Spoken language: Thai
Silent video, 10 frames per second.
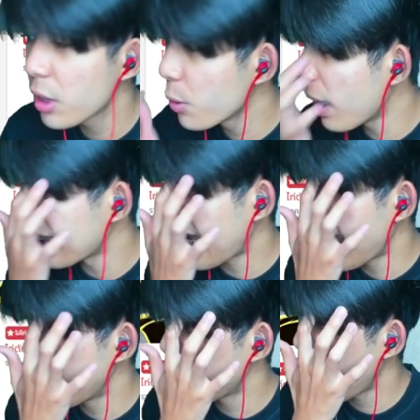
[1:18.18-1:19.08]
ส่วนใคร
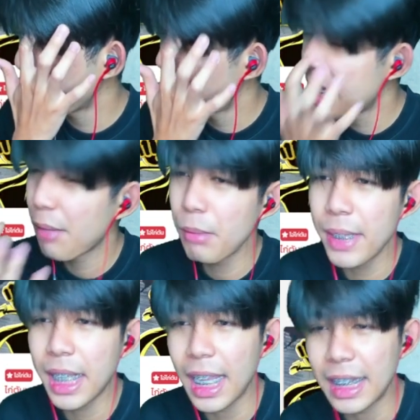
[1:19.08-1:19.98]
นะครับที่ยังไม่มี
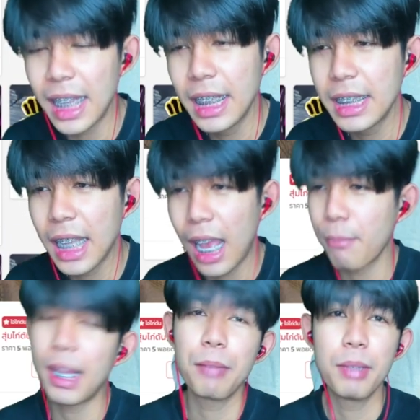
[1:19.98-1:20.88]
ไก่ตันเล่นนะครับ
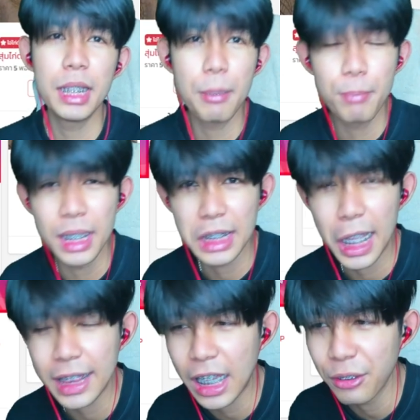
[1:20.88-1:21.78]
ร้านพี่เนี่ยเปิดไก่
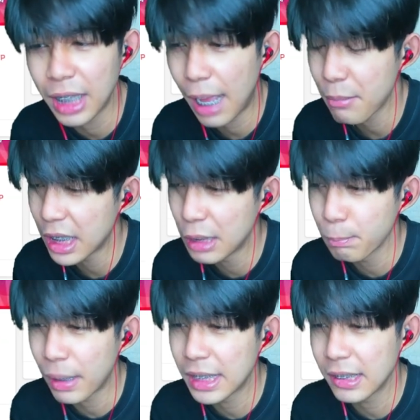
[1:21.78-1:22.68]
ตันอยู่นะครับอย่าลืม
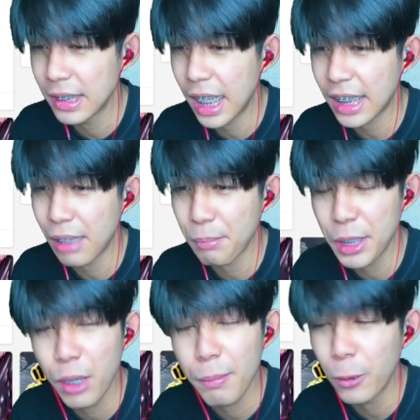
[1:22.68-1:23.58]
ไปซื้อไก่ตันพี่
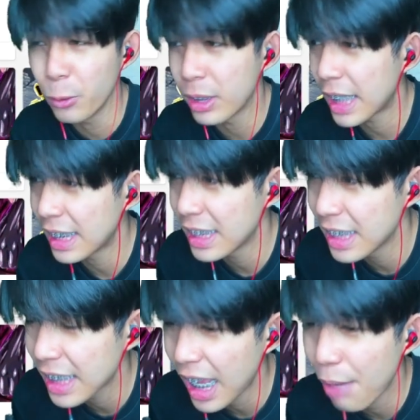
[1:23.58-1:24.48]
ด้วยไปอุดหนุนกันเย
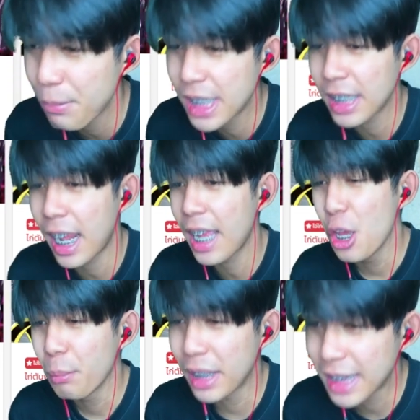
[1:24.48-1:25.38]
อะๆนะครับพี่จะได้
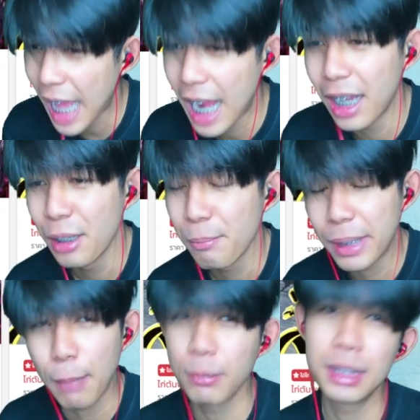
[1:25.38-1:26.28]
มีตังมา
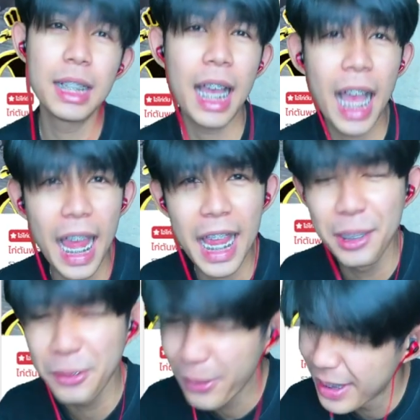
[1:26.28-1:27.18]
ทำเสื้อขายให้
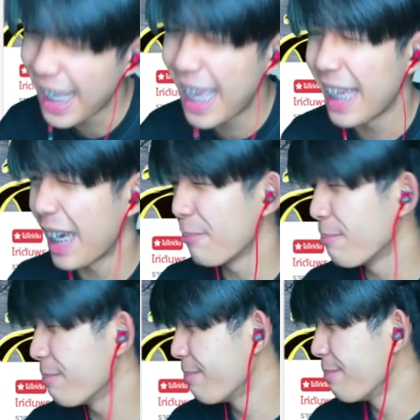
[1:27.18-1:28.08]
ทุกคนได้ครับ
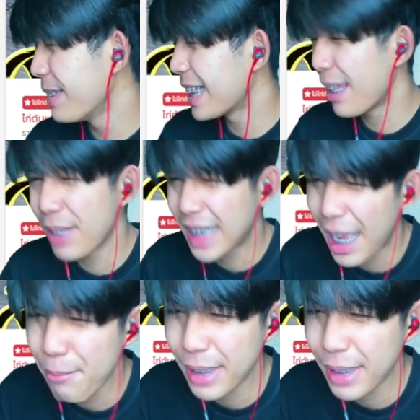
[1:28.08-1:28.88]
พี่จะได้มีตังมา